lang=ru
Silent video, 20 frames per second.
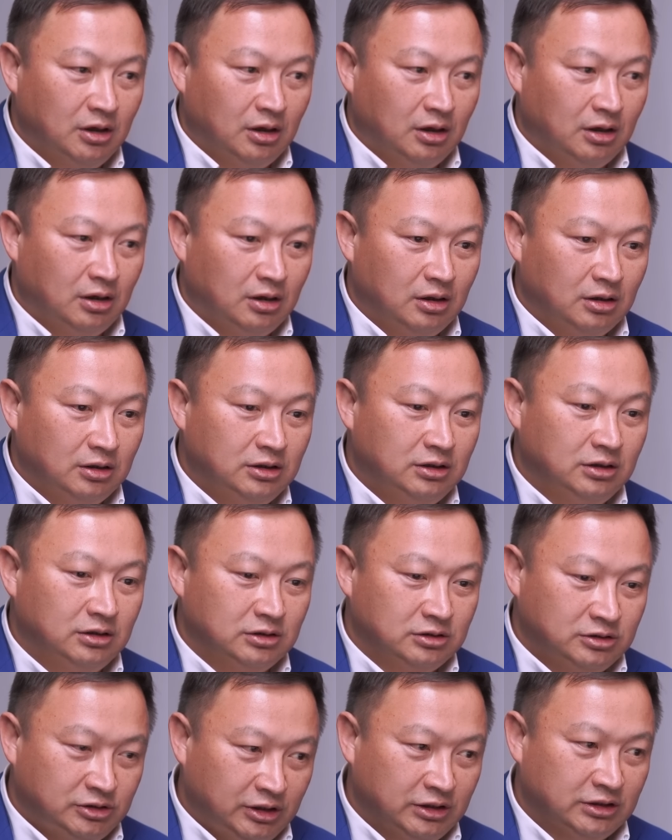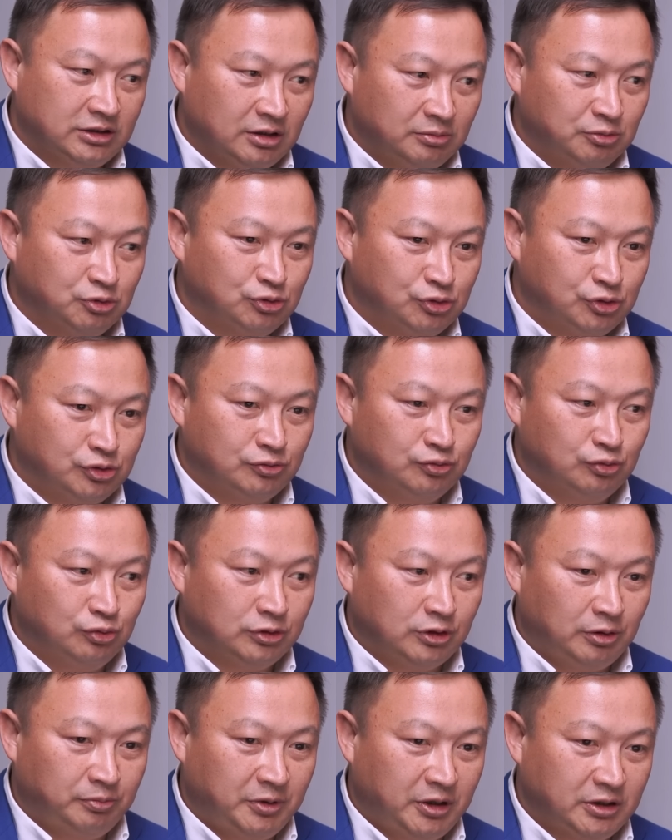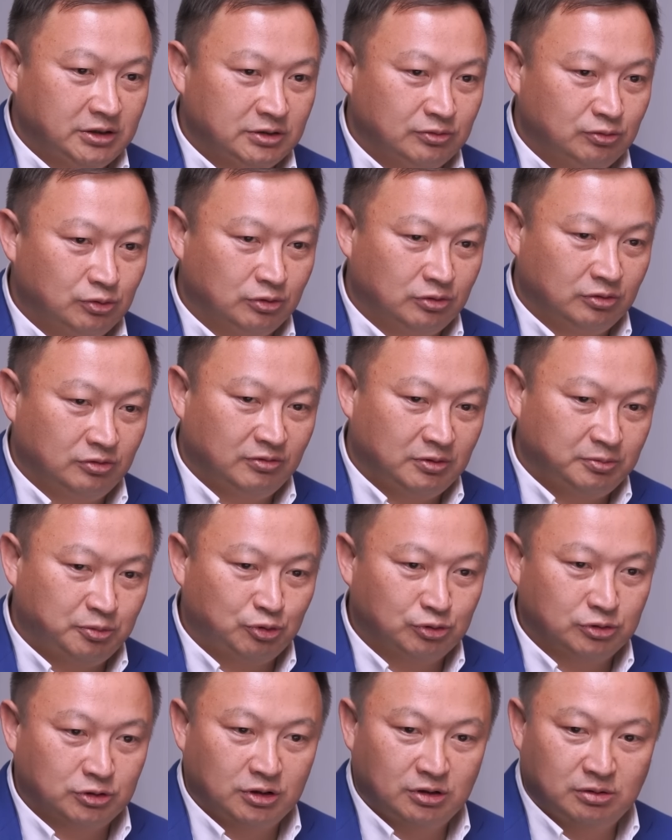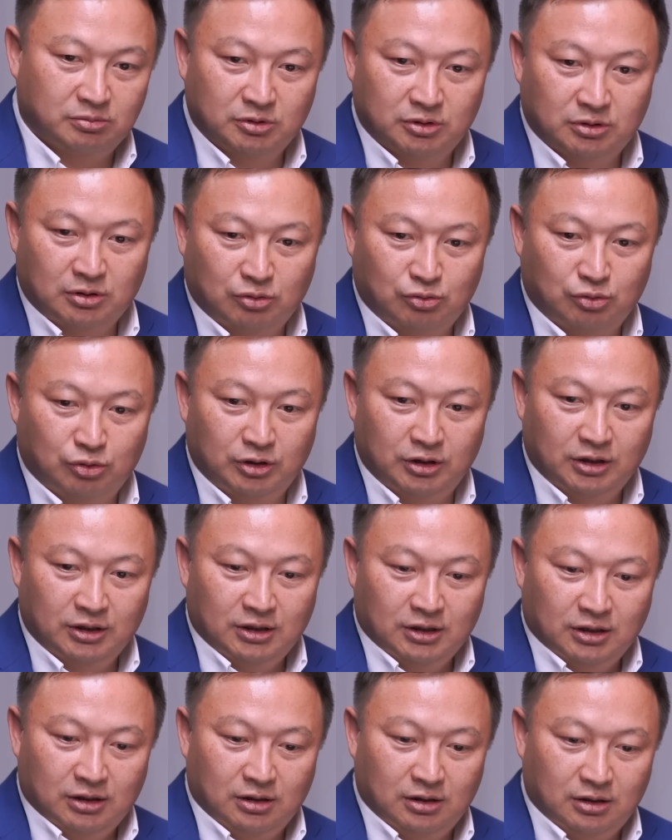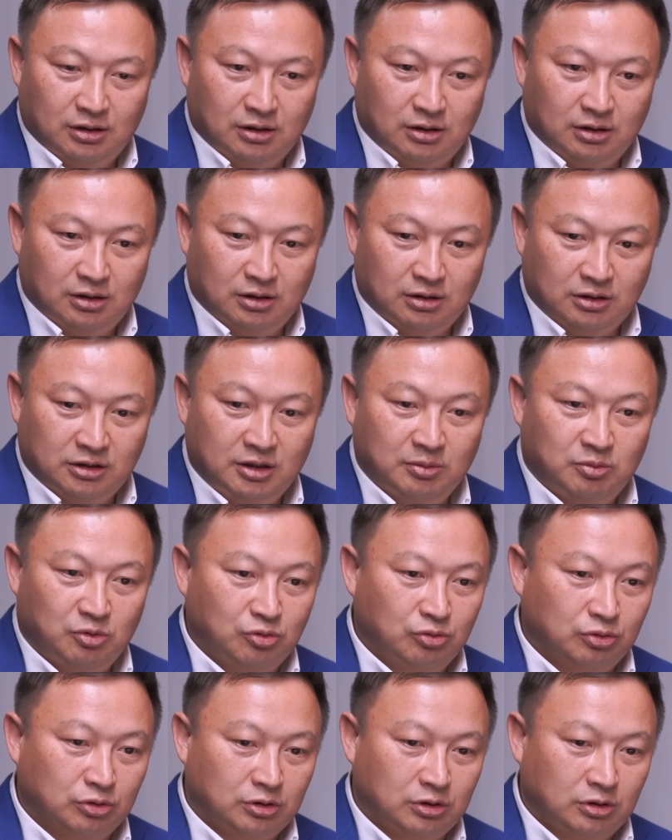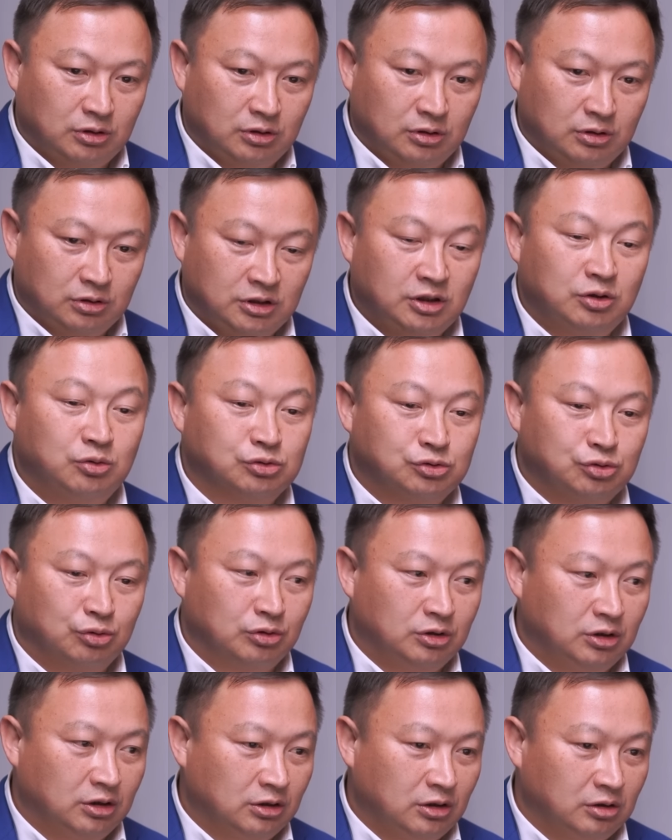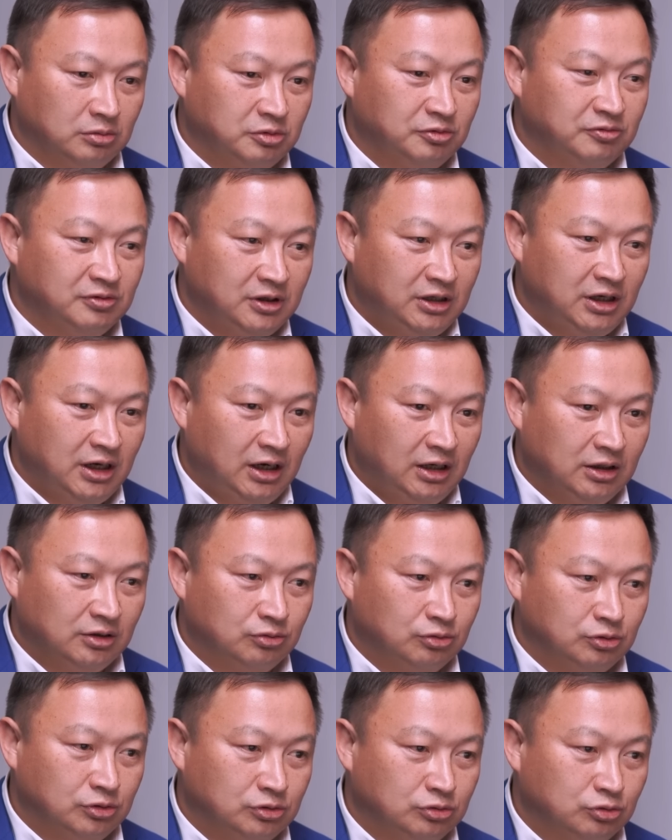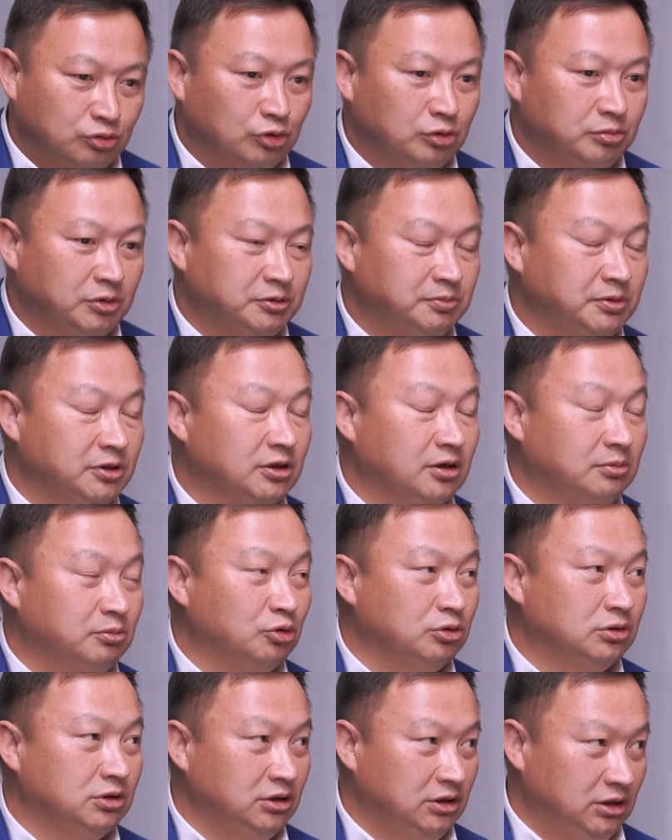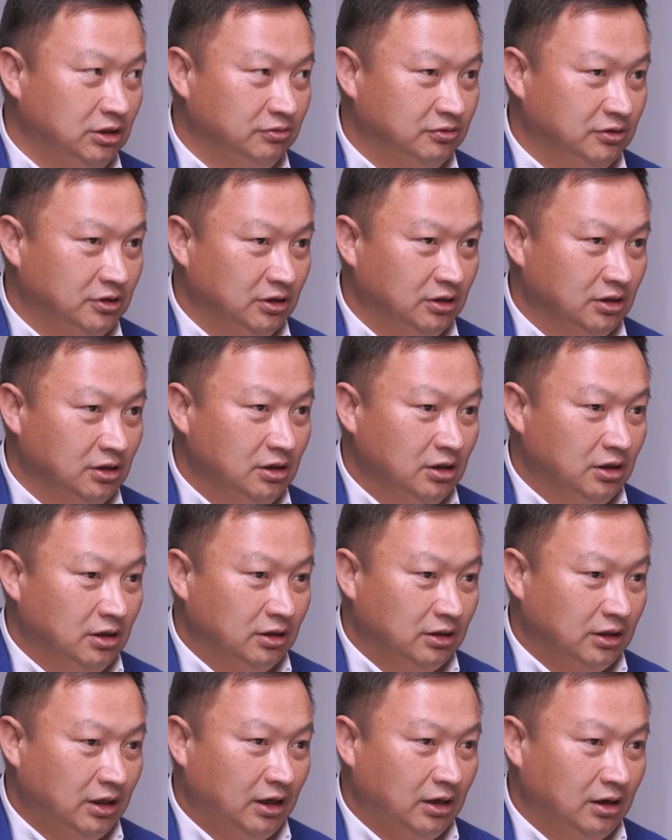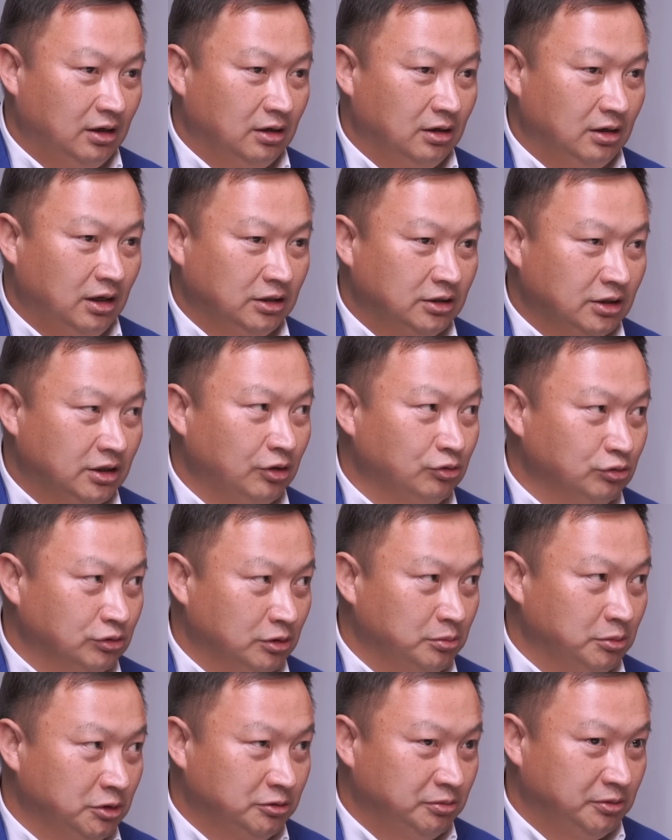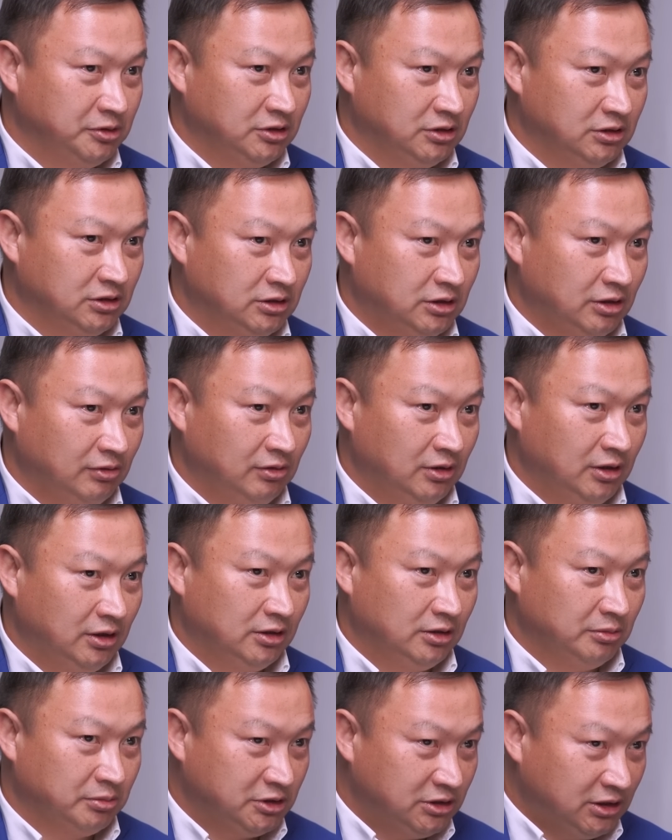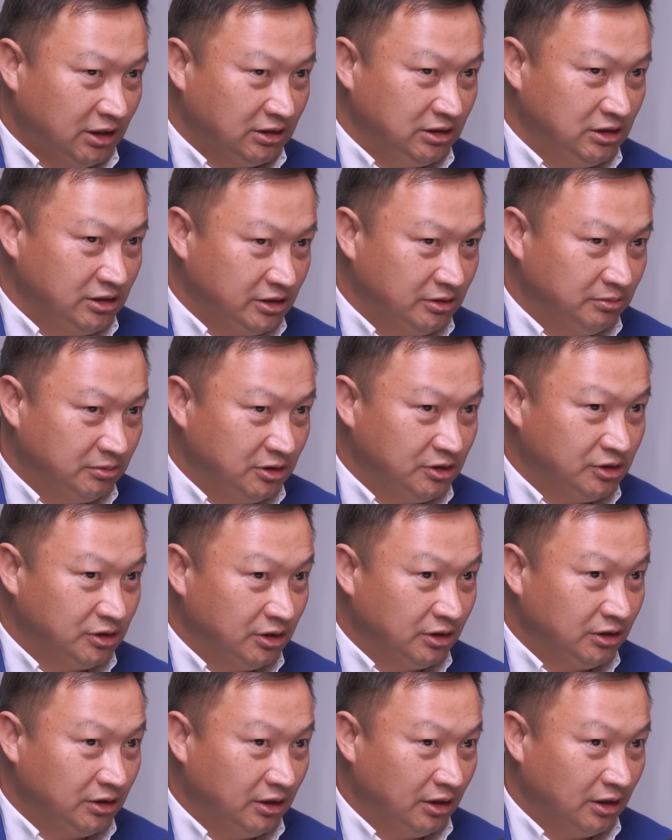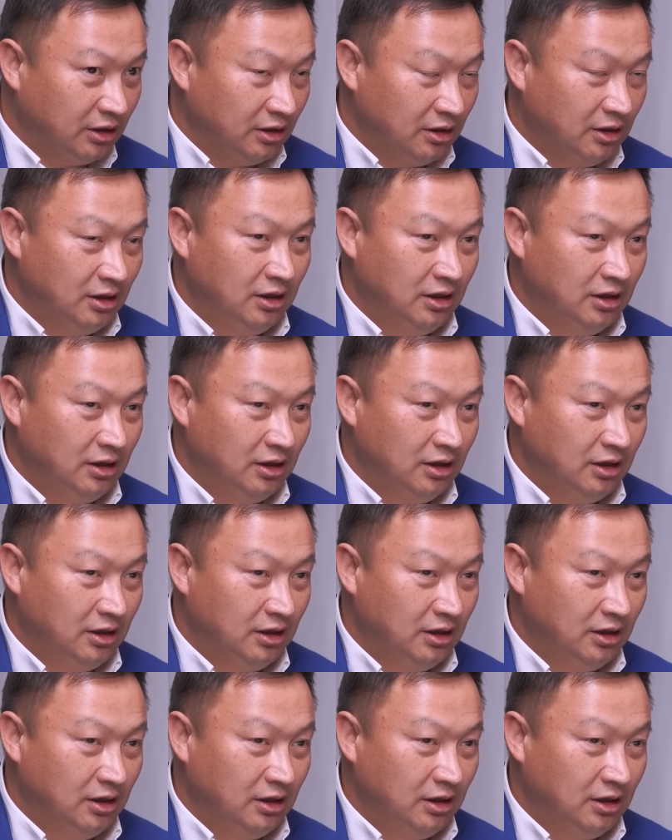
а, и здесь как бы существует опять же вот вопрос как бы такой, где могут, где госорган как бы влияет, то есть стоимость переработки нефти на Атырауском ТПЗ составляет там 60 с лишним тысяч тенге,